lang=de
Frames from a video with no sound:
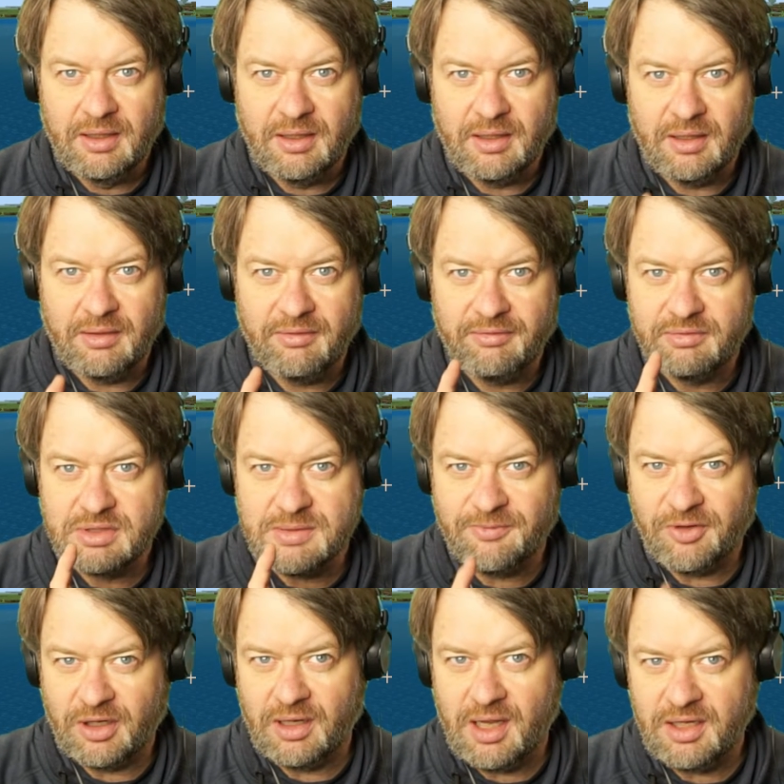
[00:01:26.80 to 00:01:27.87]
Äh, zum
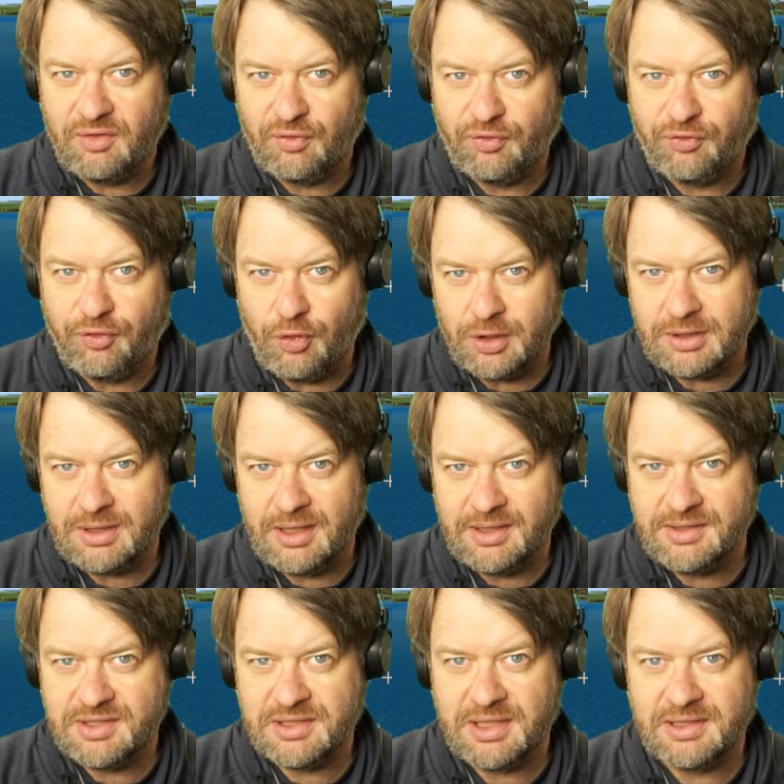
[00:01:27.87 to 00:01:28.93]
Vergleich,
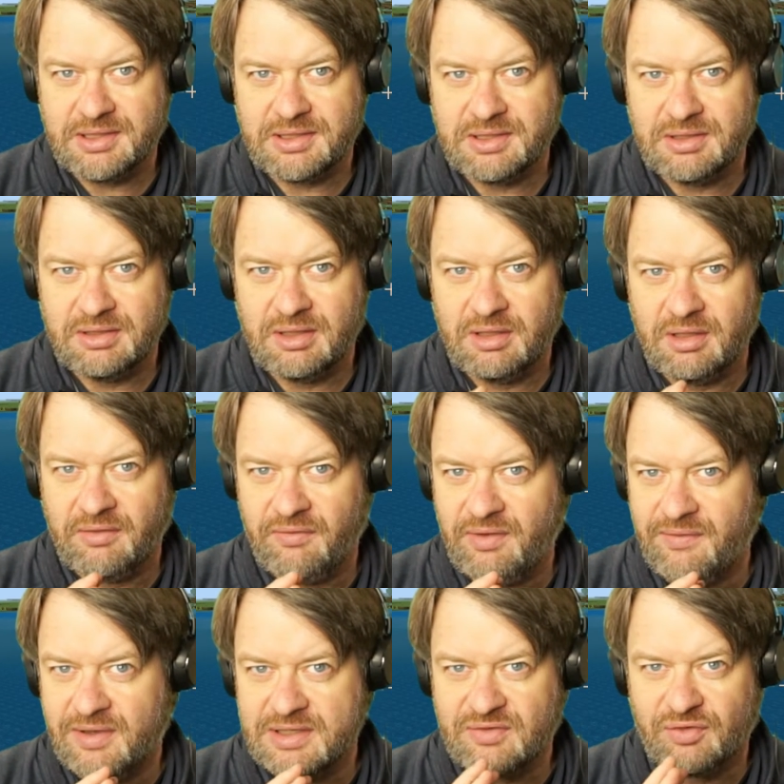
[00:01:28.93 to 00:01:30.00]
Fortnite hat äh,
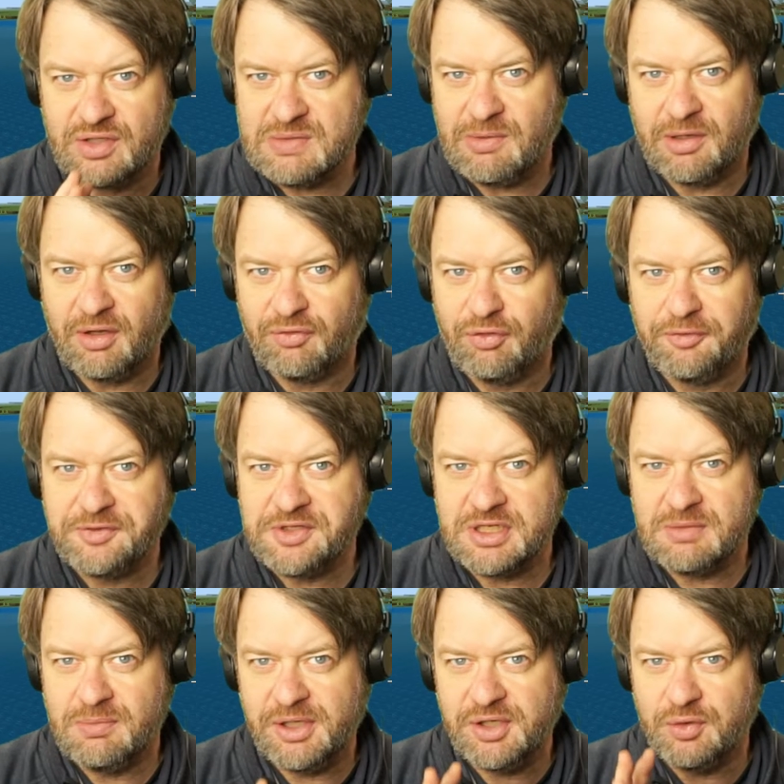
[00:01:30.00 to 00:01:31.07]
irgendwie was von
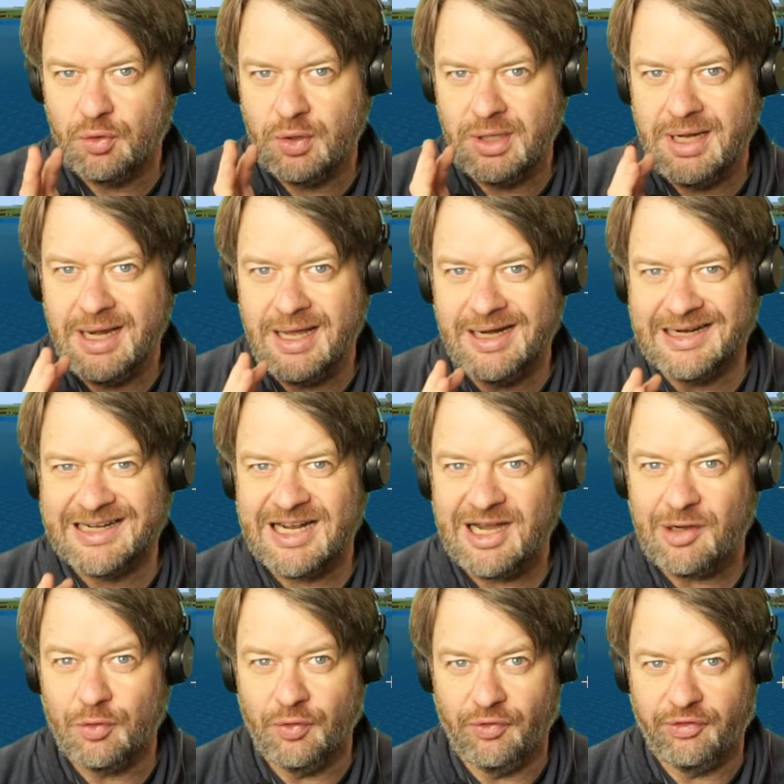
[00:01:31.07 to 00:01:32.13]
250 Millionen
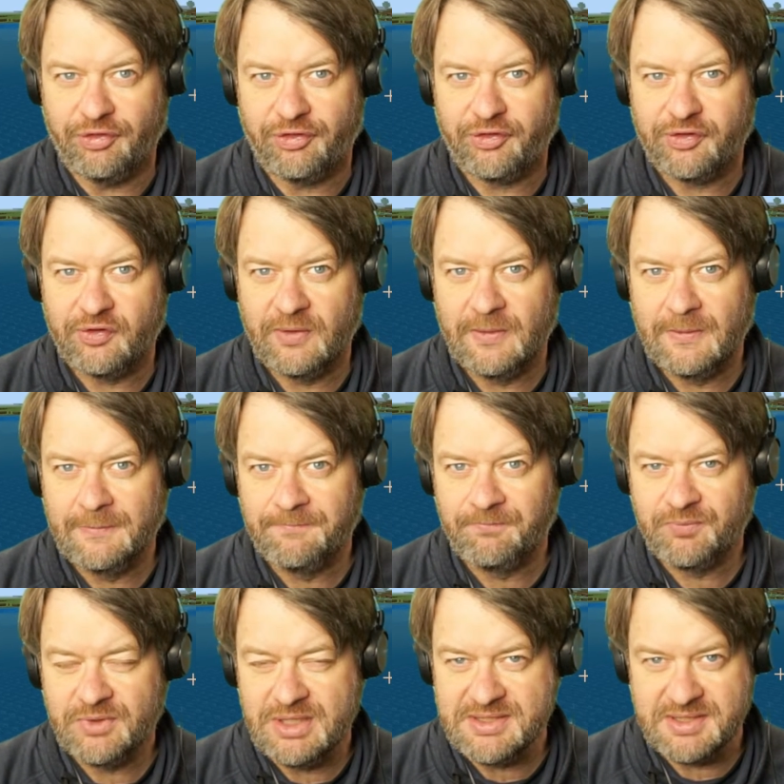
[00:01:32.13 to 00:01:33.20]
Accounts
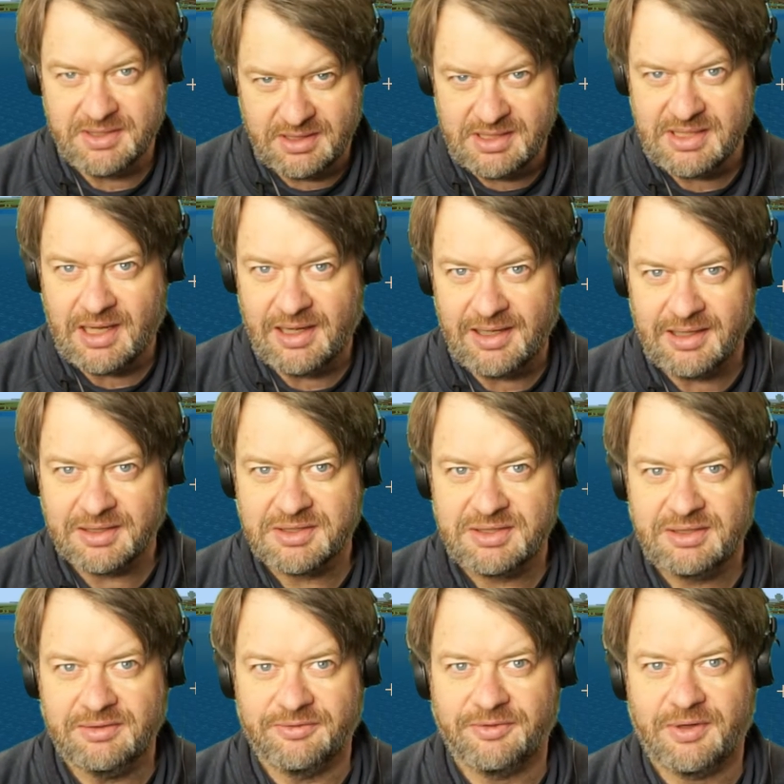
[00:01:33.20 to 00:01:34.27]
die sind nicht alle
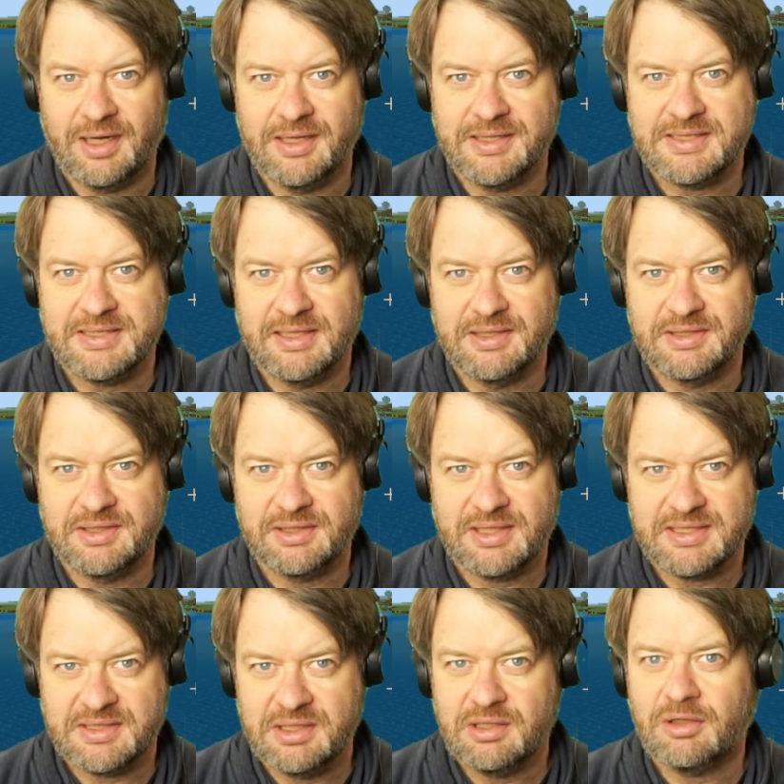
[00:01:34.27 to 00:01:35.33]
aktiv gleichzeitig.
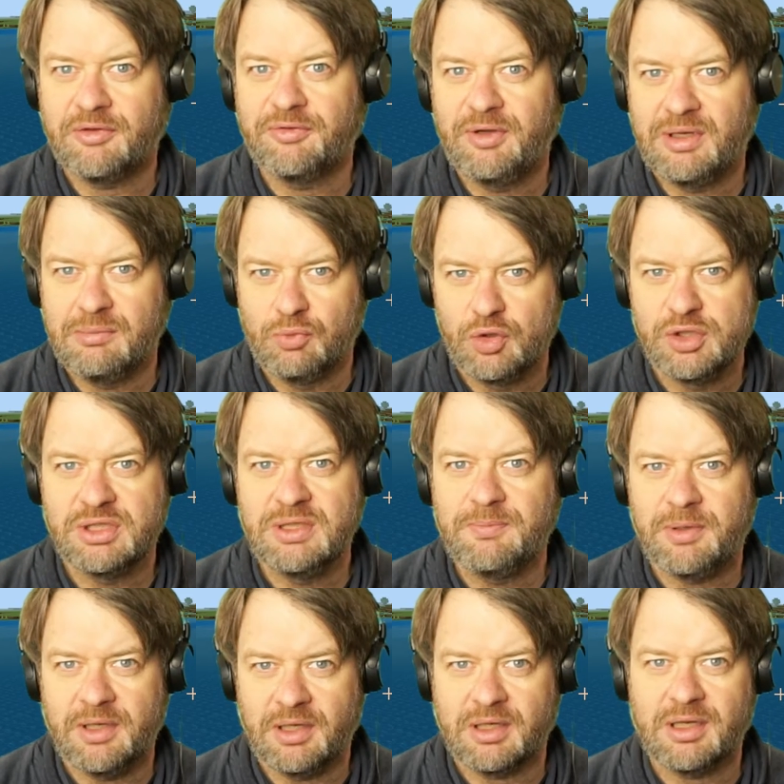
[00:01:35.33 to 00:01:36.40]
Das sind auch viele
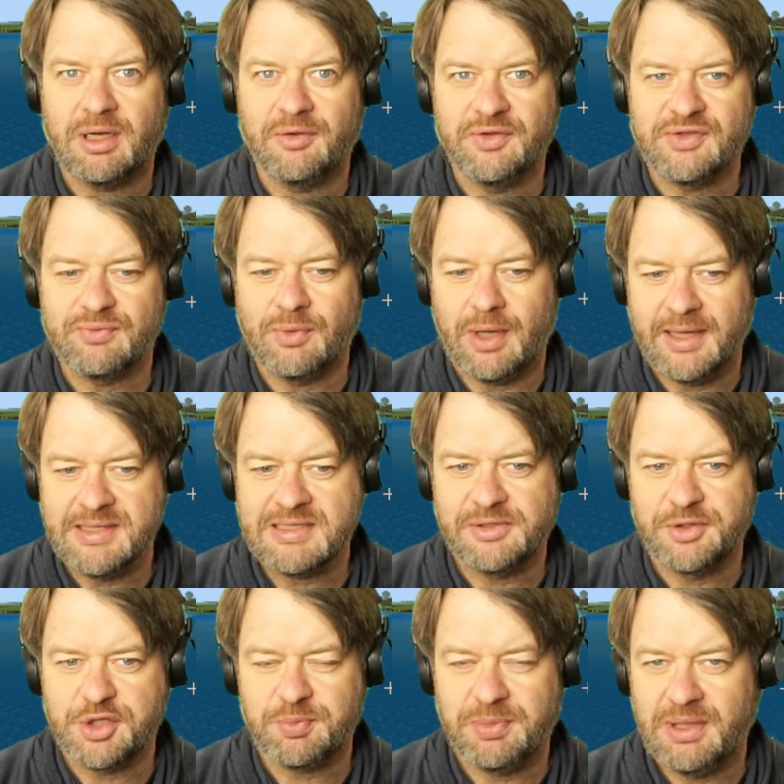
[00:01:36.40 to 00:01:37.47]
multiple Accounts, wo
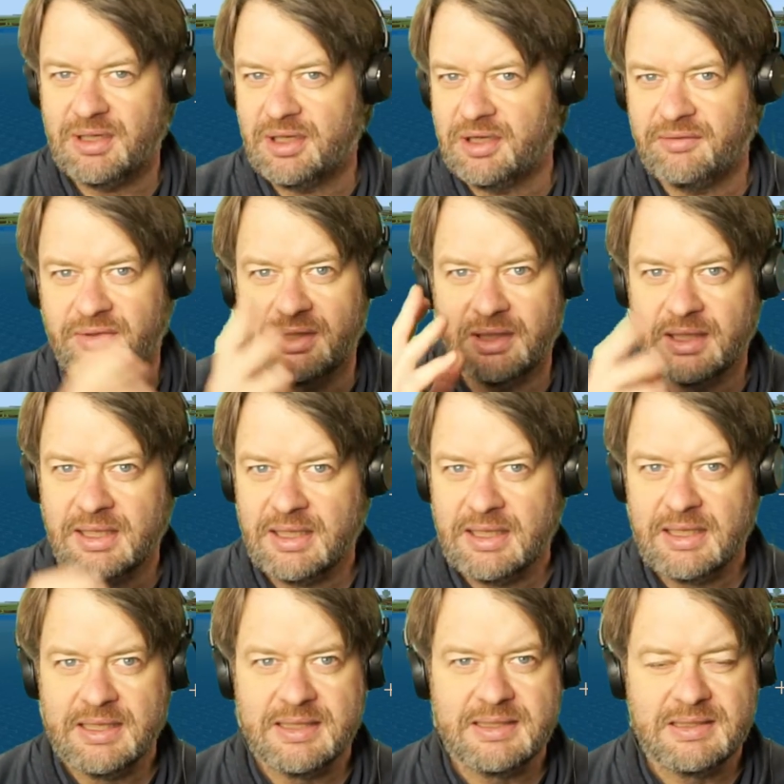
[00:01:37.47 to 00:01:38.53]
einzelne Spieler irgendwie
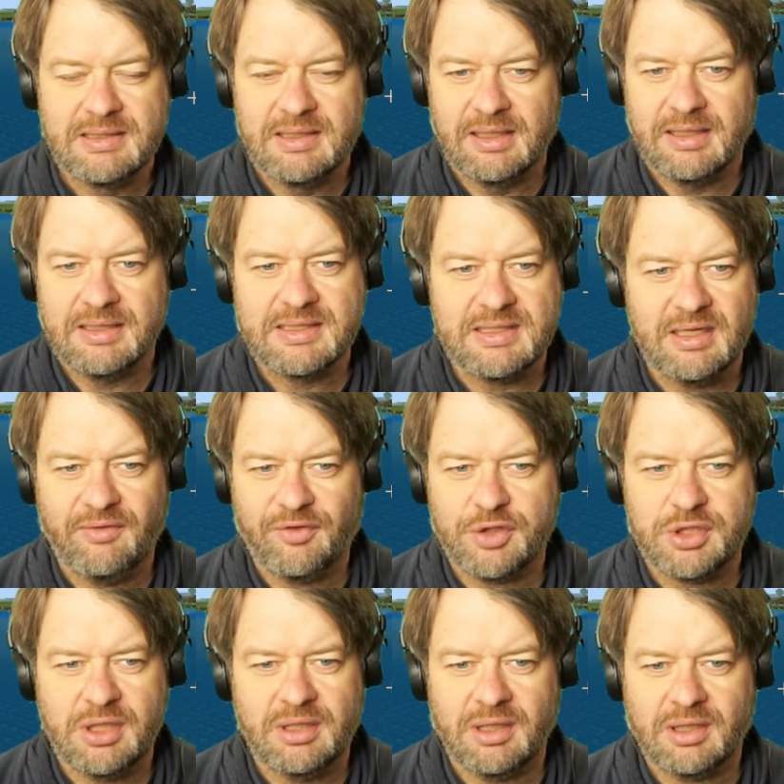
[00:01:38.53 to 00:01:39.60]
äh, zehn
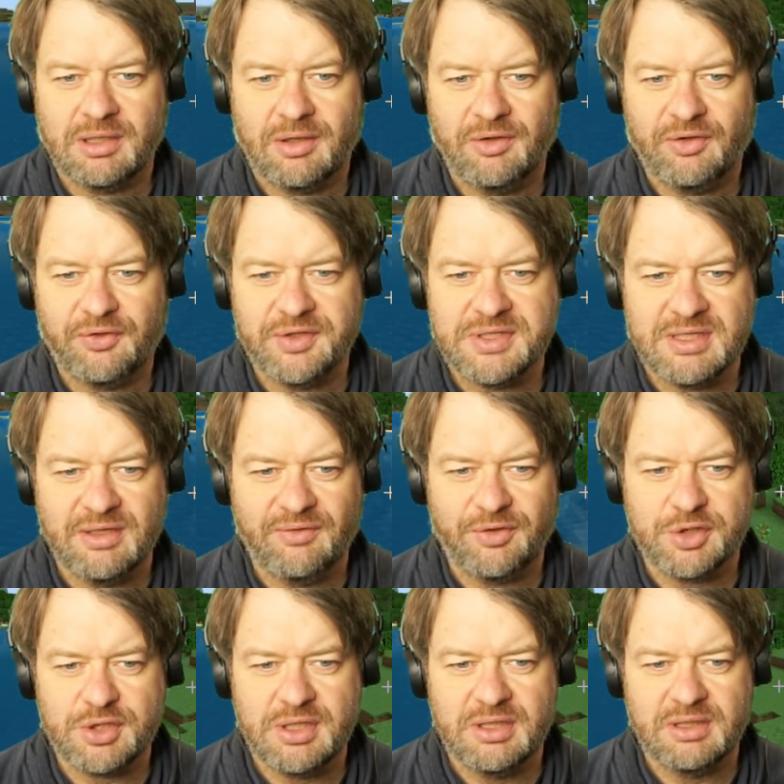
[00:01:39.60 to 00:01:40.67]
verschiedene Accounts für zehn
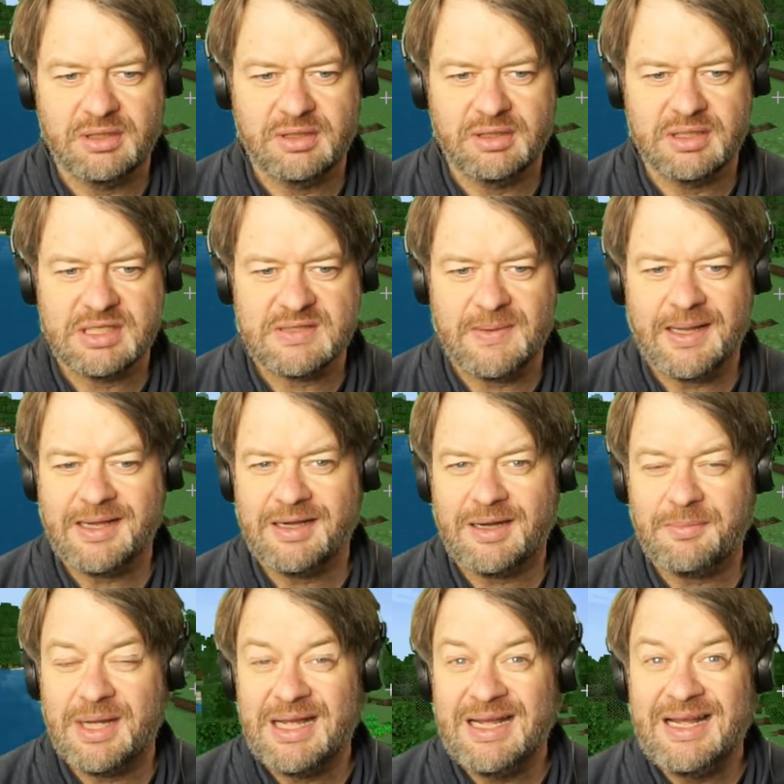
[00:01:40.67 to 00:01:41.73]
verschiedene Zwecke
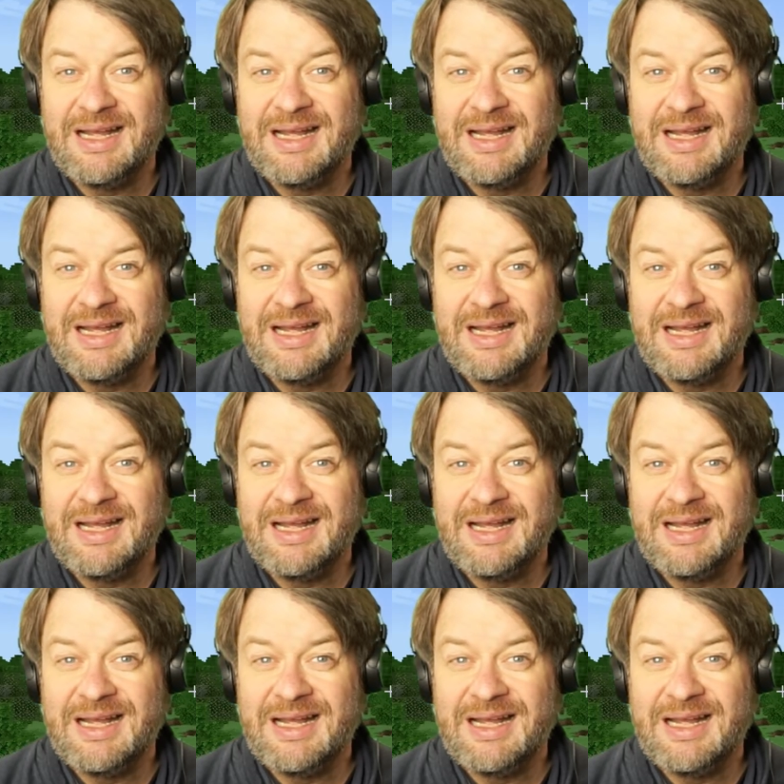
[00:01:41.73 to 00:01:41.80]
haben.